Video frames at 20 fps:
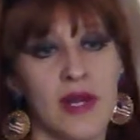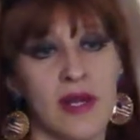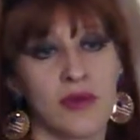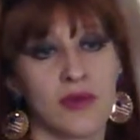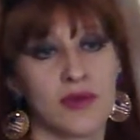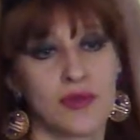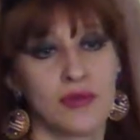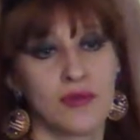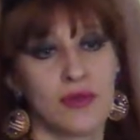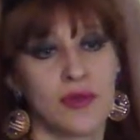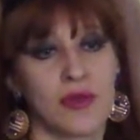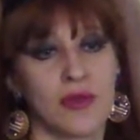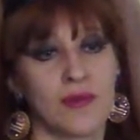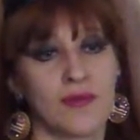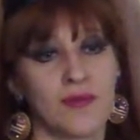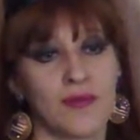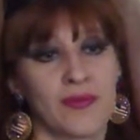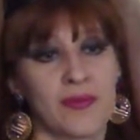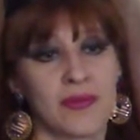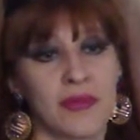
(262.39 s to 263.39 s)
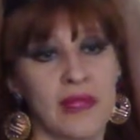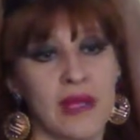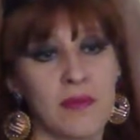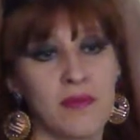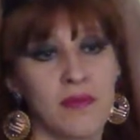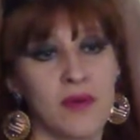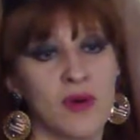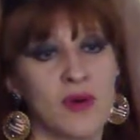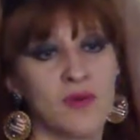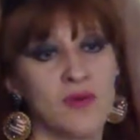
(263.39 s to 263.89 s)
То есть, ну,
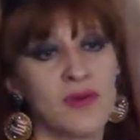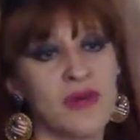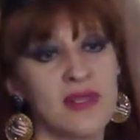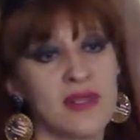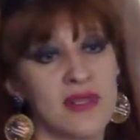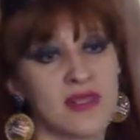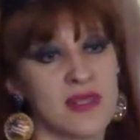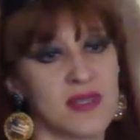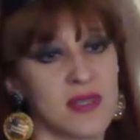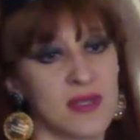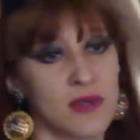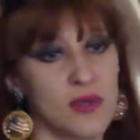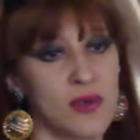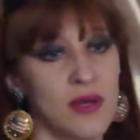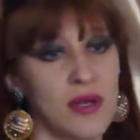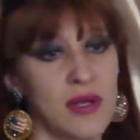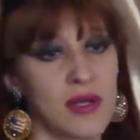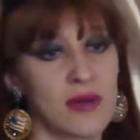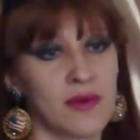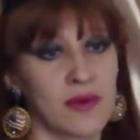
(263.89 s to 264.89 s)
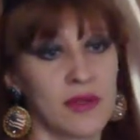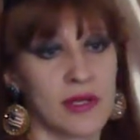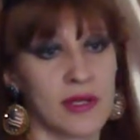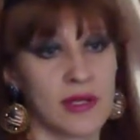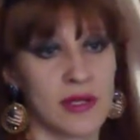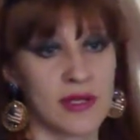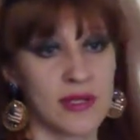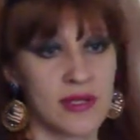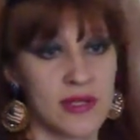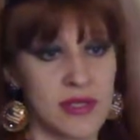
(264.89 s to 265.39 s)
там было столик, вот
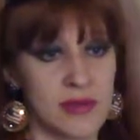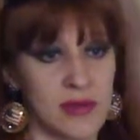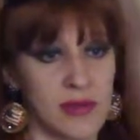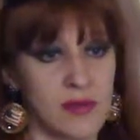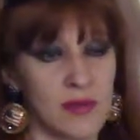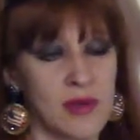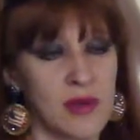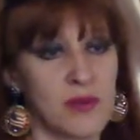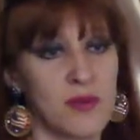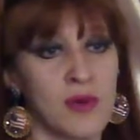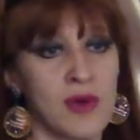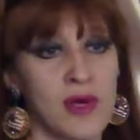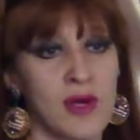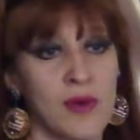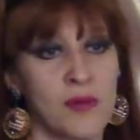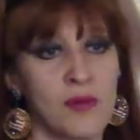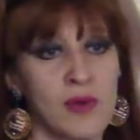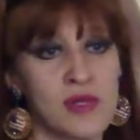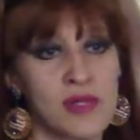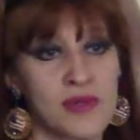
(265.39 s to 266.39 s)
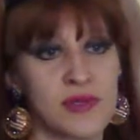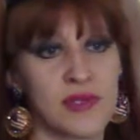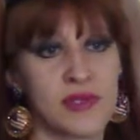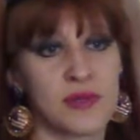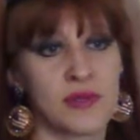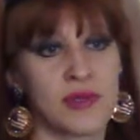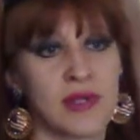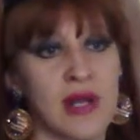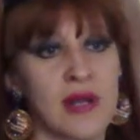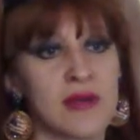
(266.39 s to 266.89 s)
красивый. Мне больше
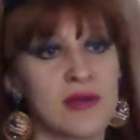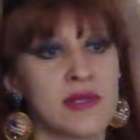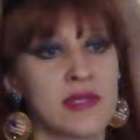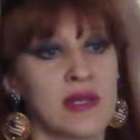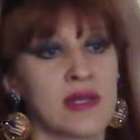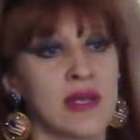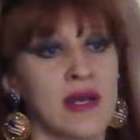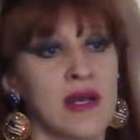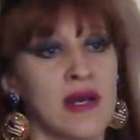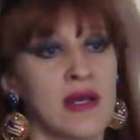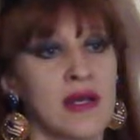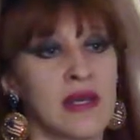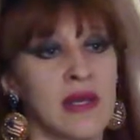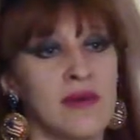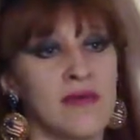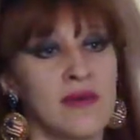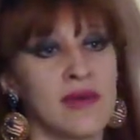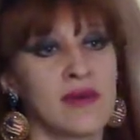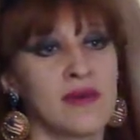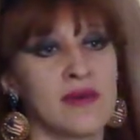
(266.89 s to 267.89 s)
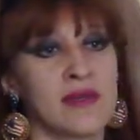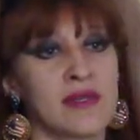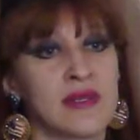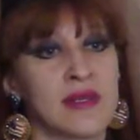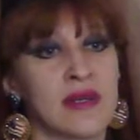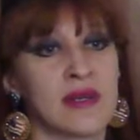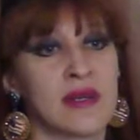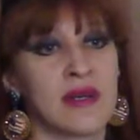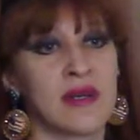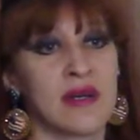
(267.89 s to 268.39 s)
всего нравилось, когда я видела
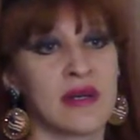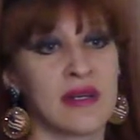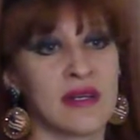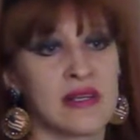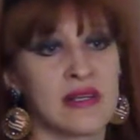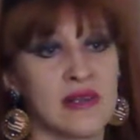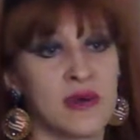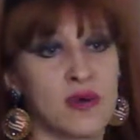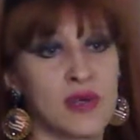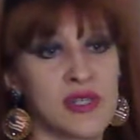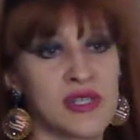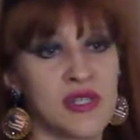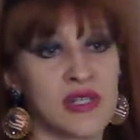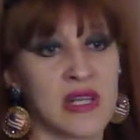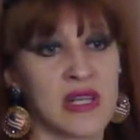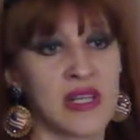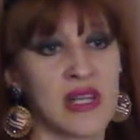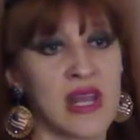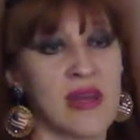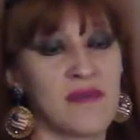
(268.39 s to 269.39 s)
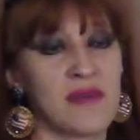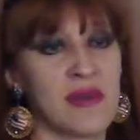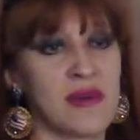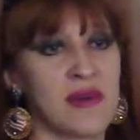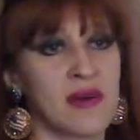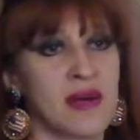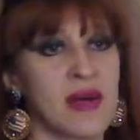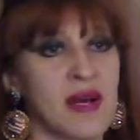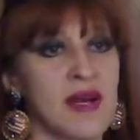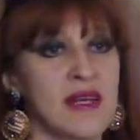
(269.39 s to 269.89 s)
эти э, очень-то
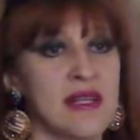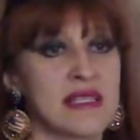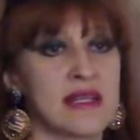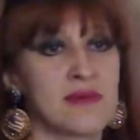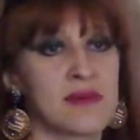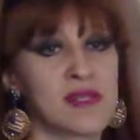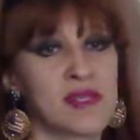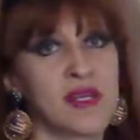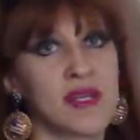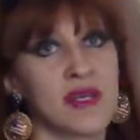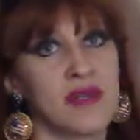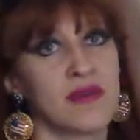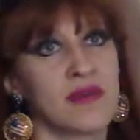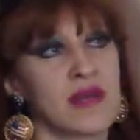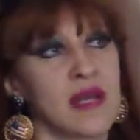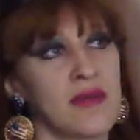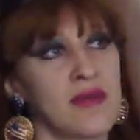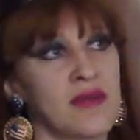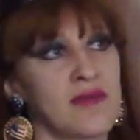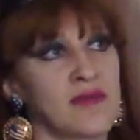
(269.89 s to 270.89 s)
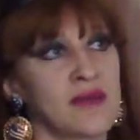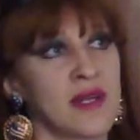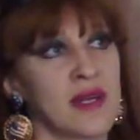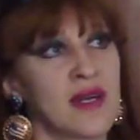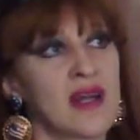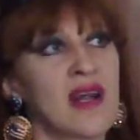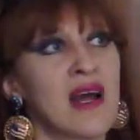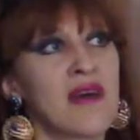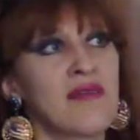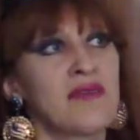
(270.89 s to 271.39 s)
древние изображения, древние
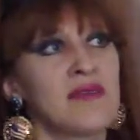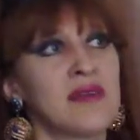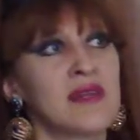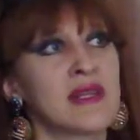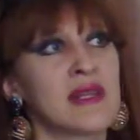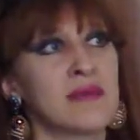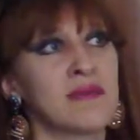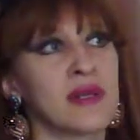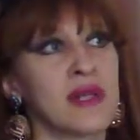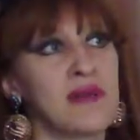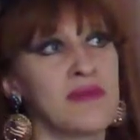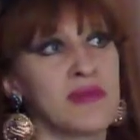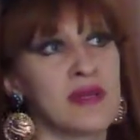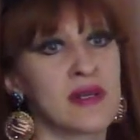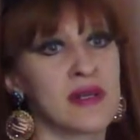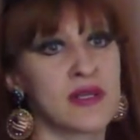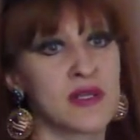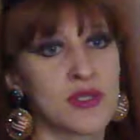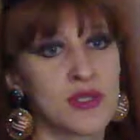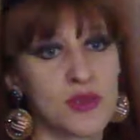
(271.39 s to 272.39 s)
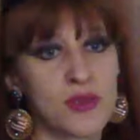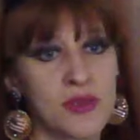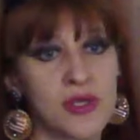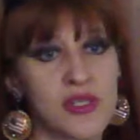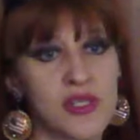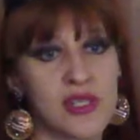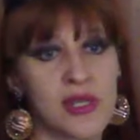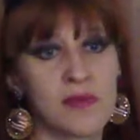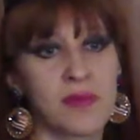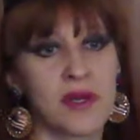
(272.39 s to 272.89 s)
фотографии, там древние
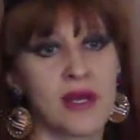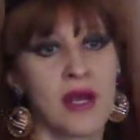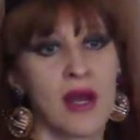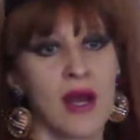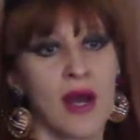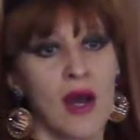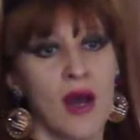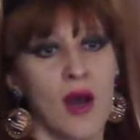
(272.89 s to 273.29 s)
рисуночки были.